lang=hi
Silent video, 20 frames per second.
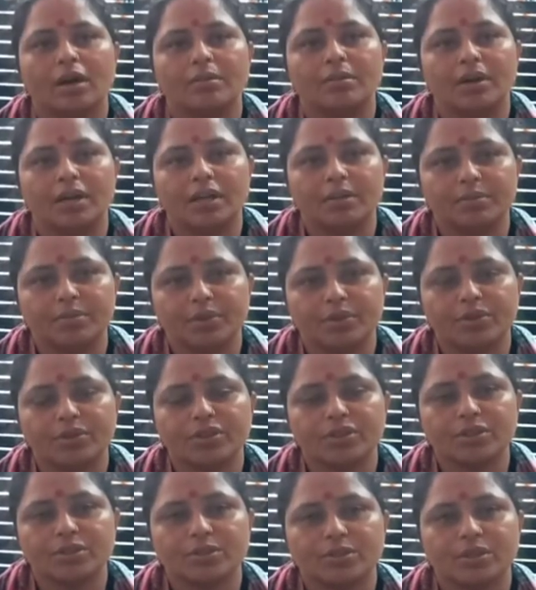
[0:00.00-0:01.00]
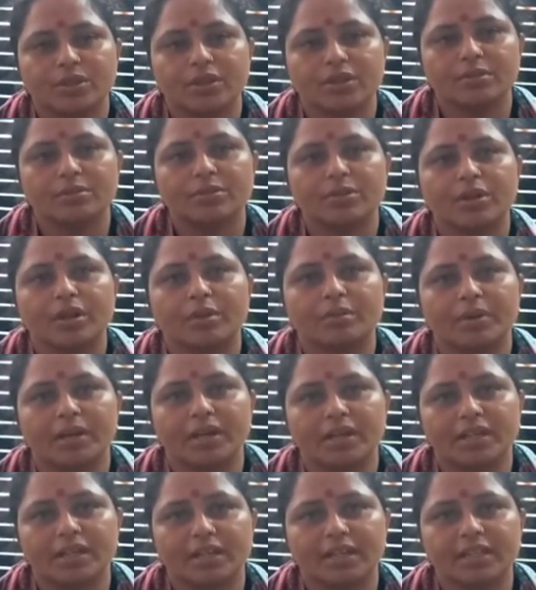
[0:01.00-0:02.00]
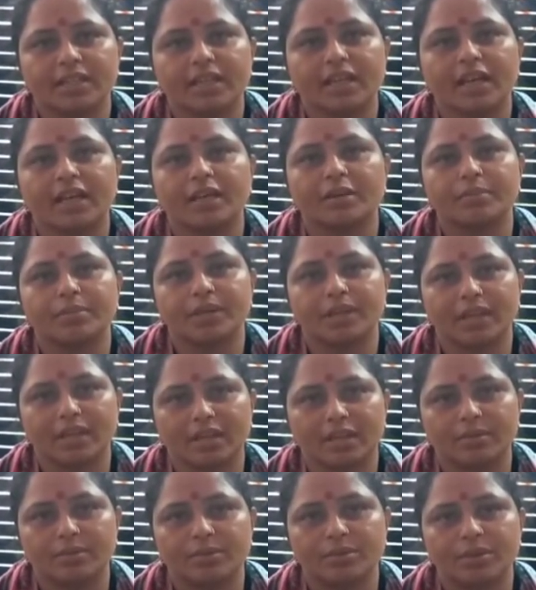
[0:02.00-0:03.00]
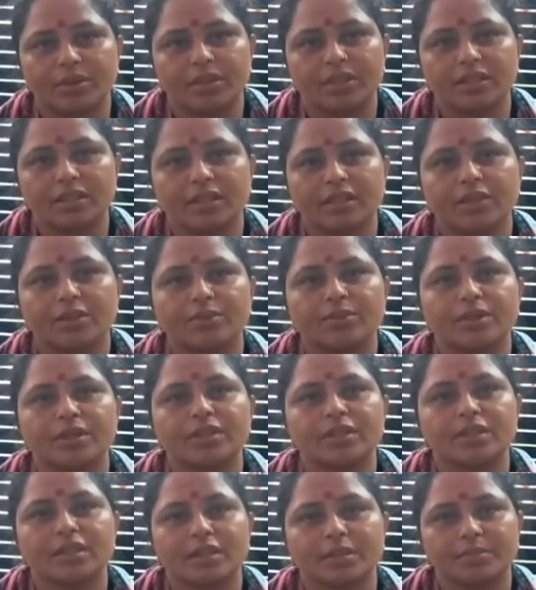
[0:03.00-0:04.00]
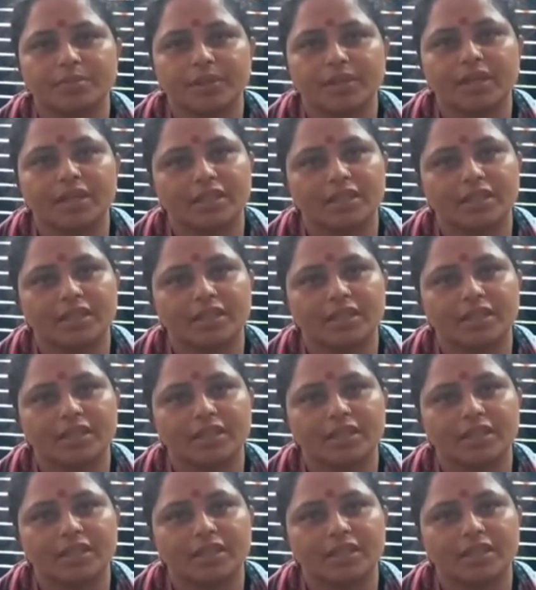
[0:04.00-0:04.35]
हमारे पड़ोसी जो हैं वो हमारे गेट के आगे पटाखा फोड़ रहे थे इन्होंने सड़क पर